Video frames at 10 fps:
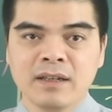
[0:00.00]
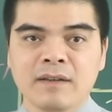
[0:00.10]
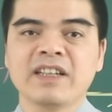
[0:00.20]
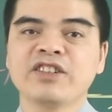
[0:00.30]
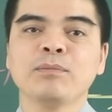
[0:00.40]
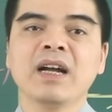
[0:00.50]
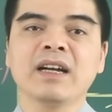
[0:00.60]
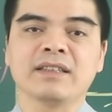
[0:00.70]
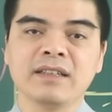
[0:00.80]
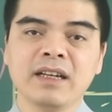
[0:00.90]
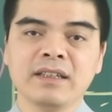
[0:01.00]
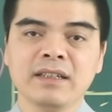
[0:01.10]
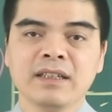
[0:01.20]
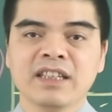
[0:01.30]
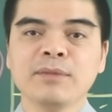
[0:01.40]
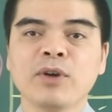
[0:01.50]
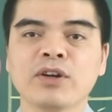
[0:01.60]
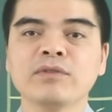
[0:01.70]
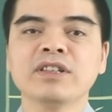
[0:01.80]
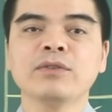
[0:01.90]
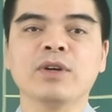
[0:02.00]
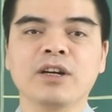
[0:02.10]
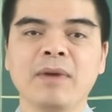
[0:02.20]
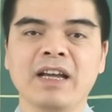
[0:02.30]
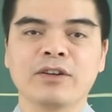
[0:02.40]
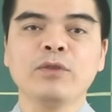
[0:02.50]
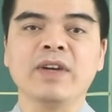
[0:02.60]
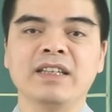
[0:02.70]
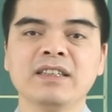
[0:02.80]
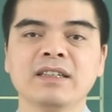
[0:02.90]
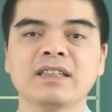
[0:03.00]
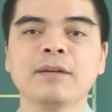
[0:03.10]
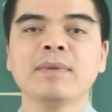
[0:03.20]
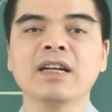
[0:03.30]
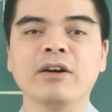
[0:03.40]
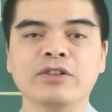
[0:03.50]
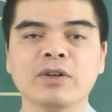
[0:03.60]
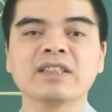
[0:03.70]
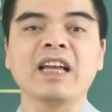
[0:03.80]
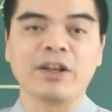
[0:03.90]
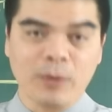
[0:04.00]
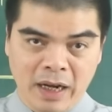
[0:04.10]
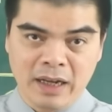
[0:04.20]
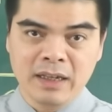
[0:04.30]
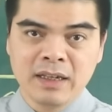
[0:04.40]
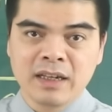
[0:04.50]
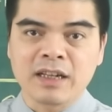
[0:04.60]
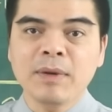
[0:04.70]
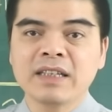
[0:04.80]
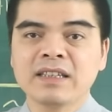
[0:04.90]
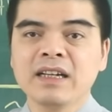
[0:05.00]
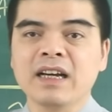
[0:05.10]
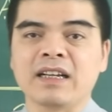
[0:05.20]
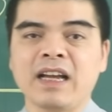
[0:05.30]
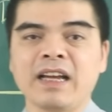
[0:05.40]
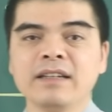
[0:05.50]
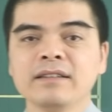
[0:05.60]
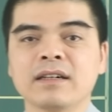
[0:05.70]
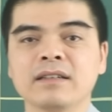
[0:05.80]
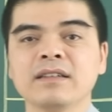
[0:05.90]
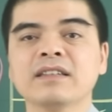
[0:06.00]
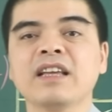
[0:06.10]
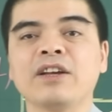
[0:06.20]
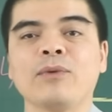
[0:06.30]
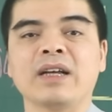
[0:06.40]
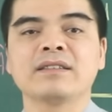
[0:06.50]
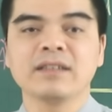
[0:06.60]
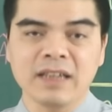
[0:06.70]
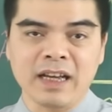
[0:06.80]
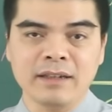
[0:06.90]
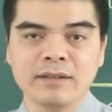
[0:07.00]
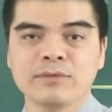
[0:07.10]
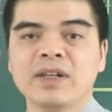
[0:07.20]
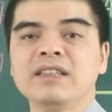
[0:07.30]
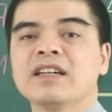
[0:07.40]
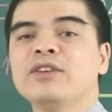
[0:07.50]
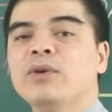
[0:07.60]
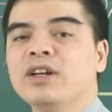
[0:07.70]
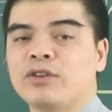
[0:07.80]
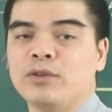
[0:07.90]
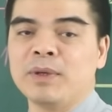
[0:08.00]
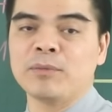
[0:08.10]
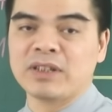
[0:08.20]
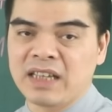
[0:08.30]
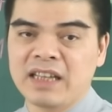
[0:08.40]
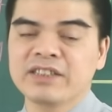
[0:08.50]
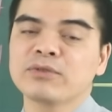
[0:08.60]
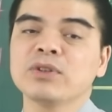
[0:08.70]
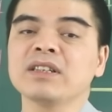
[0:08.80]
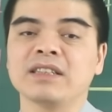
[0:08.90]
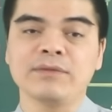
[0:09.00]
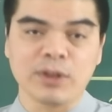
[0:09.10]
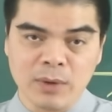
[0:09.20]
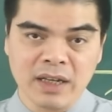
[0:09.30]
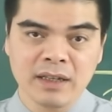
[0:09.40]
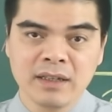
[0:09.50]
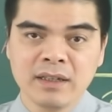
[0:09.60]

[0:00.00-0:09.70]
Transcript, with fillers: Và trong 3 ngày tới đây thì mọi công sức của các bạn có vẻ như đã bắt đầu cho cái thành quả. Các bạn sẽ gặt hái được những cái thành quả xứng đáng với những cái nỗ lực của mình bỏ ra trong suốt thời gian vừa qua.